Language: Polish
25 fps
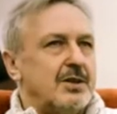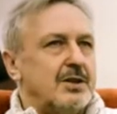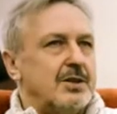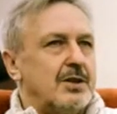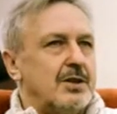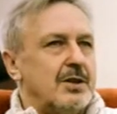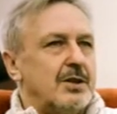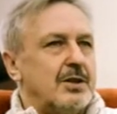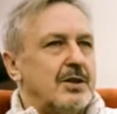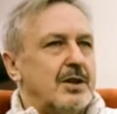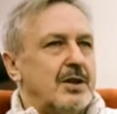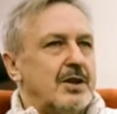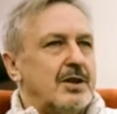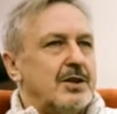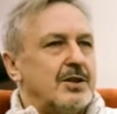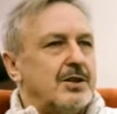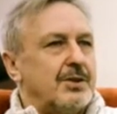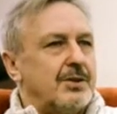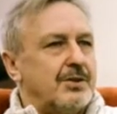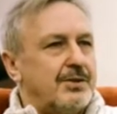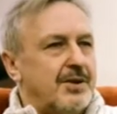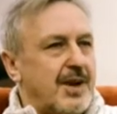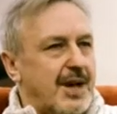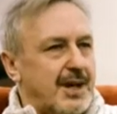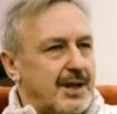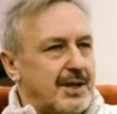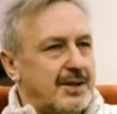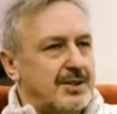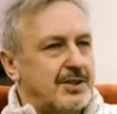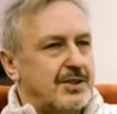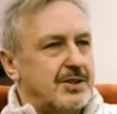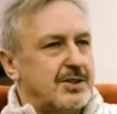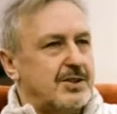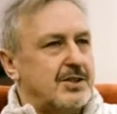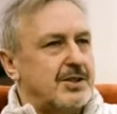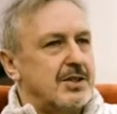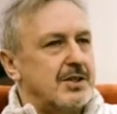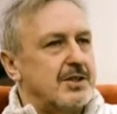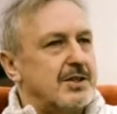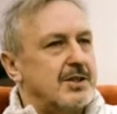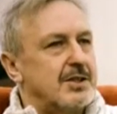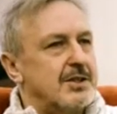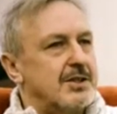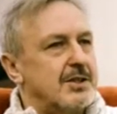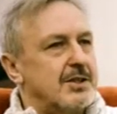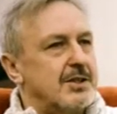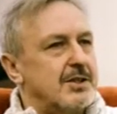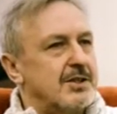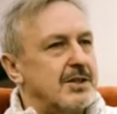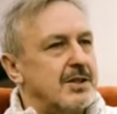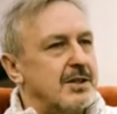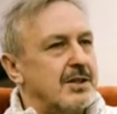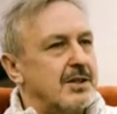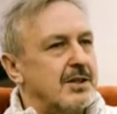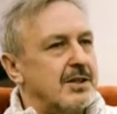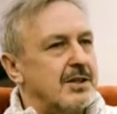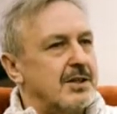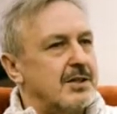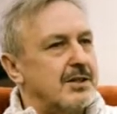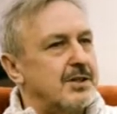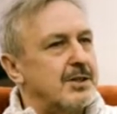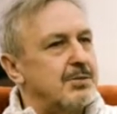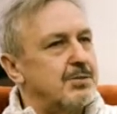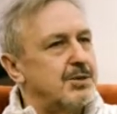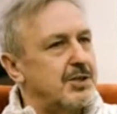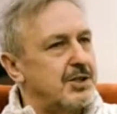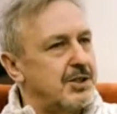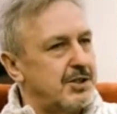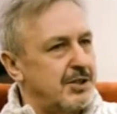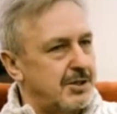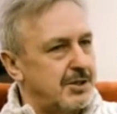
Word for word: to fakt, że, że, że, że, że